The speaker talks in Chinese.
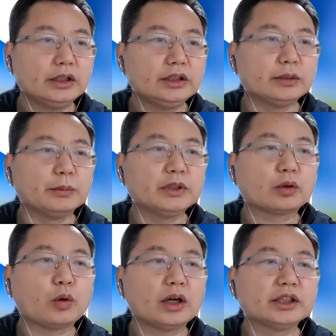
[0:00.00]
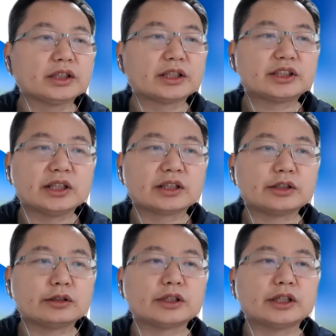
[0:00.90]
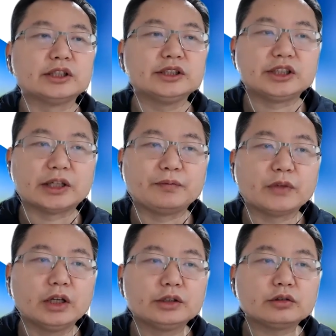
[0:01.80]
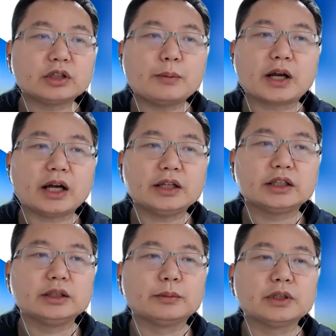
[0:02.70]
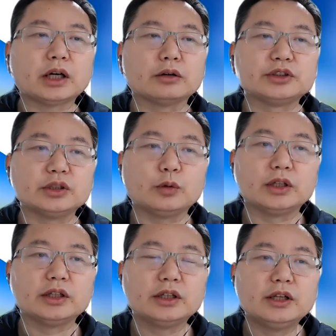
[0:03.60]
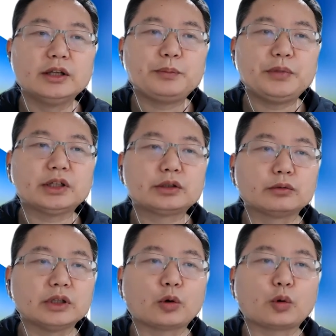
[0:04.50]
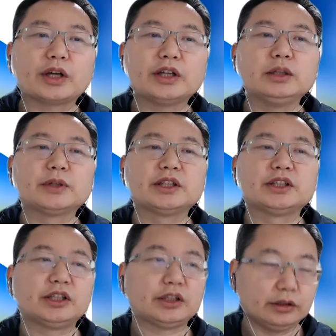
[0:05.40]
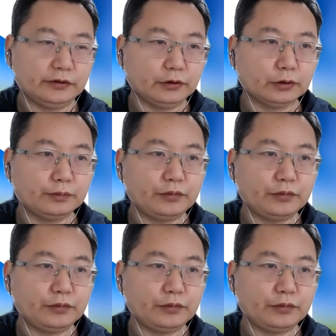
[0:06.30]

你们的光也当这样照在人前，叫他们看见你们的好行为，并将荣耀归给你们在天上的父。